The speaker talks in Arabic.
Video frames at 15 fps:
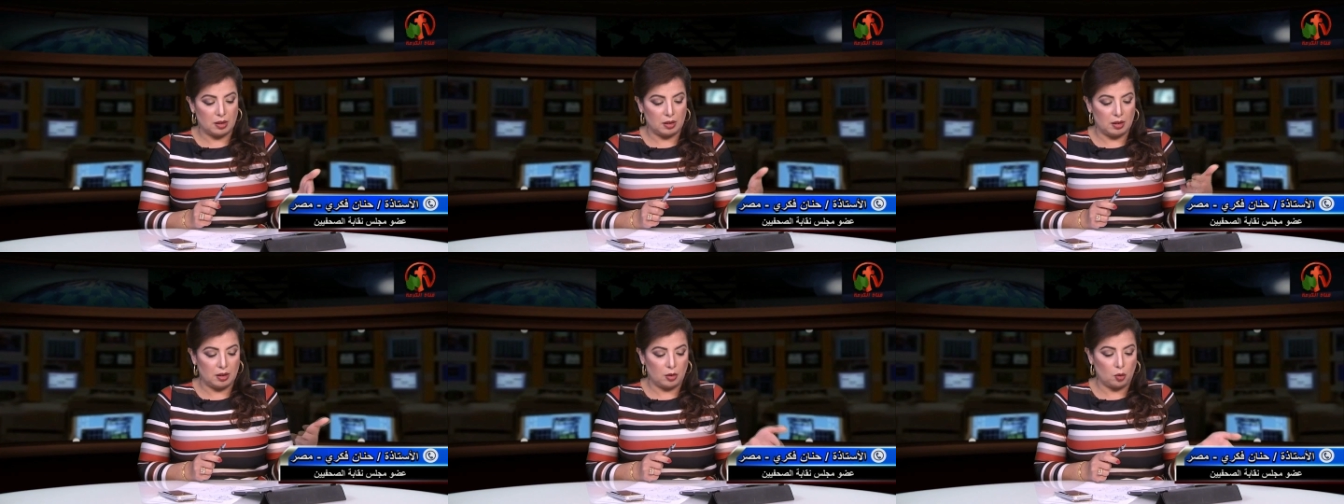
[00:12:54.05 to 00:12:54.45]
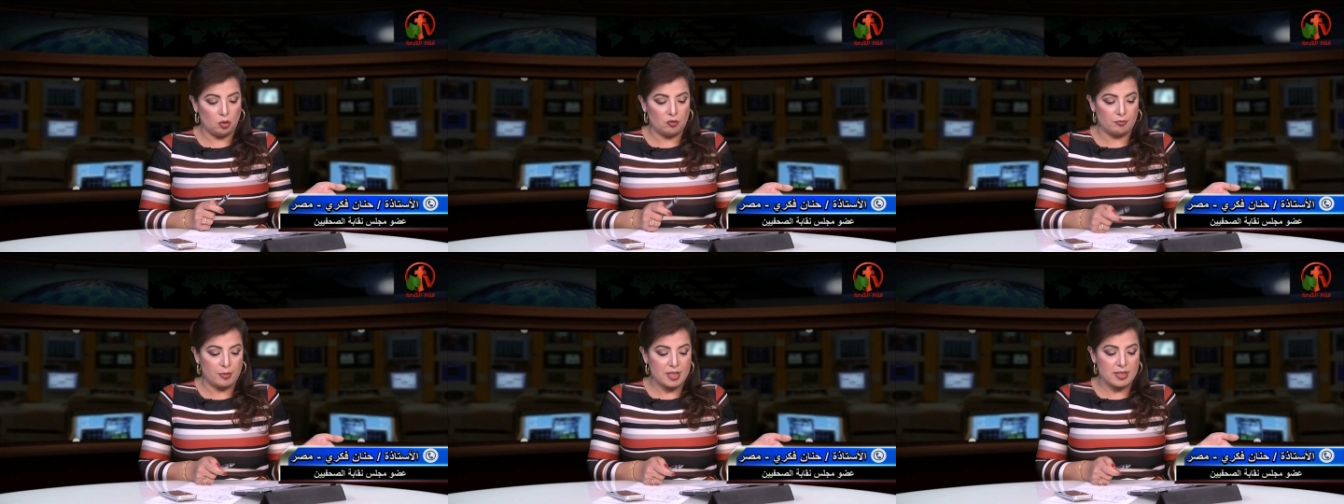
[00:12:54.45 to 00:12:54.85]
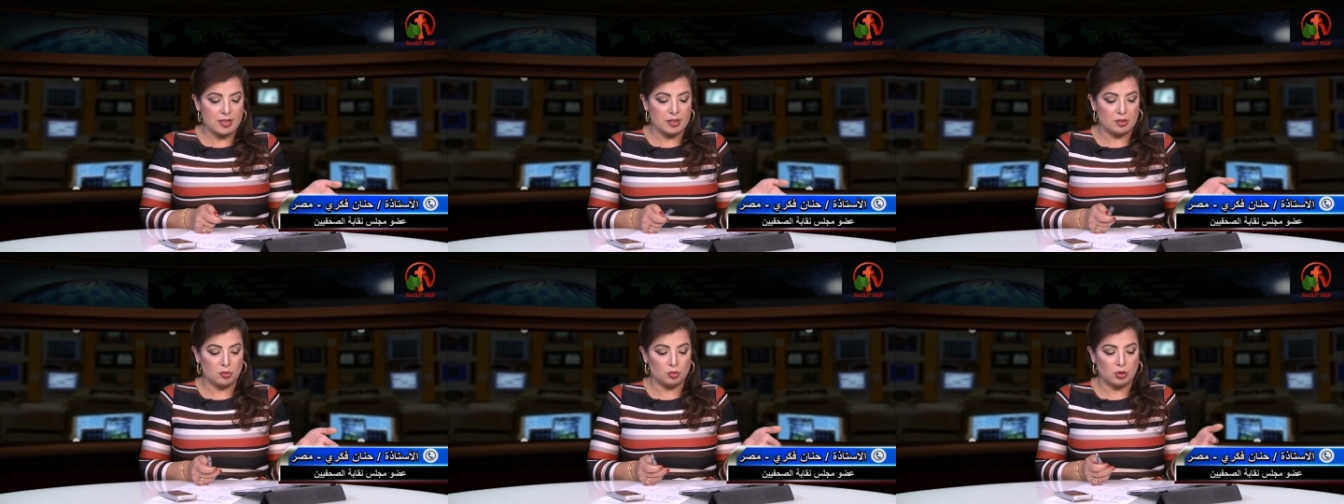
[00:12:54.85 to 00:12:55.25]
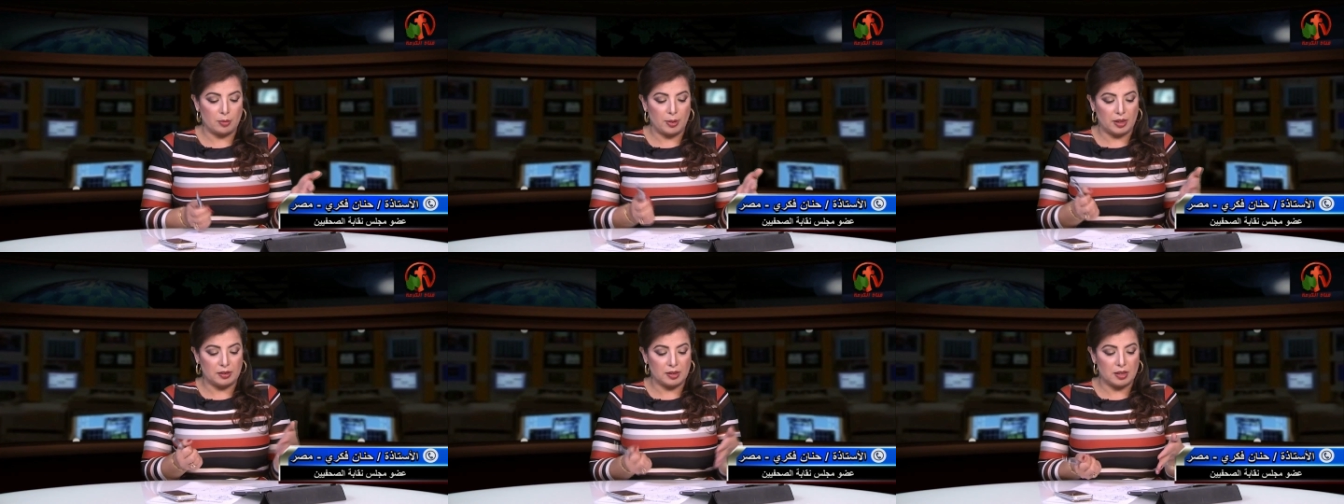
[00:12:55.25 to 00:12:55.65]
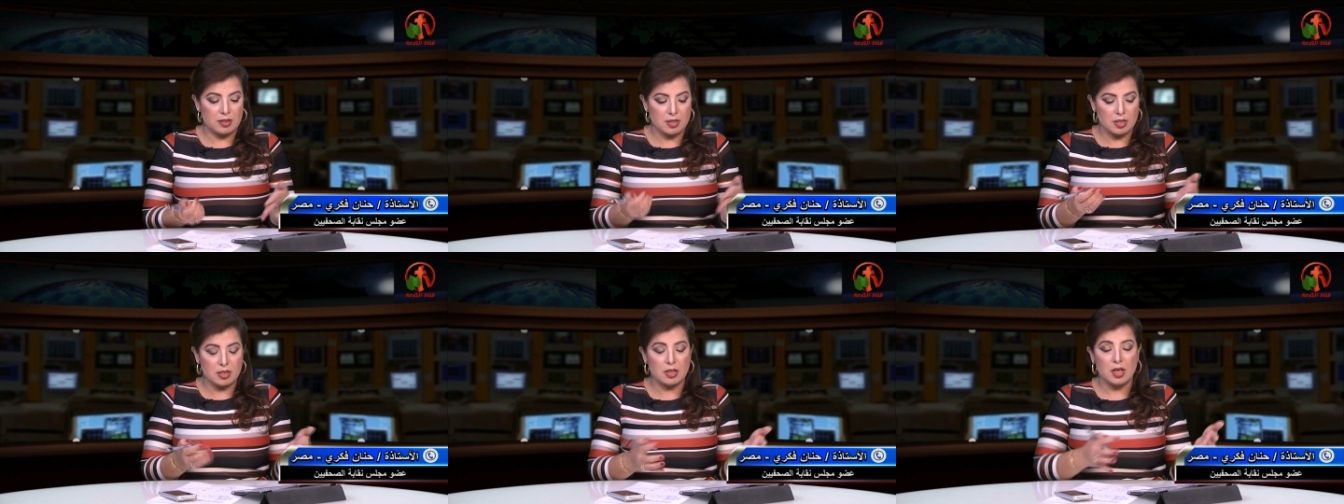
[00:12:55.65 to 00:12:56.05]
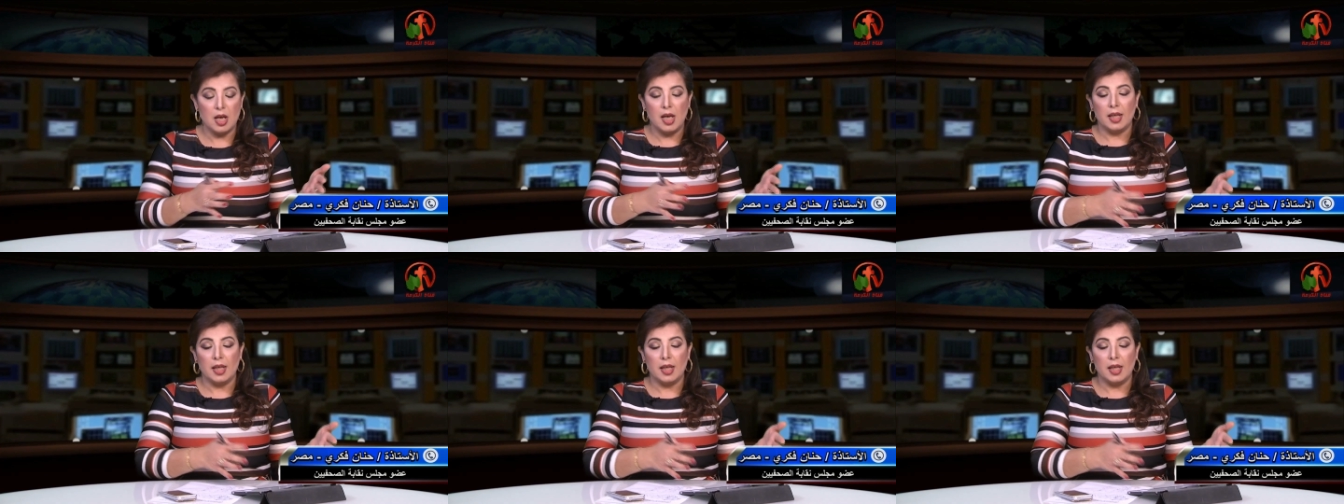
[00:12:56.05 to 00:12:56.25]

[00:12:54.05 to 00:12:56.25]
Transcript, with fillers: الخوف بس انه طبعا تأثير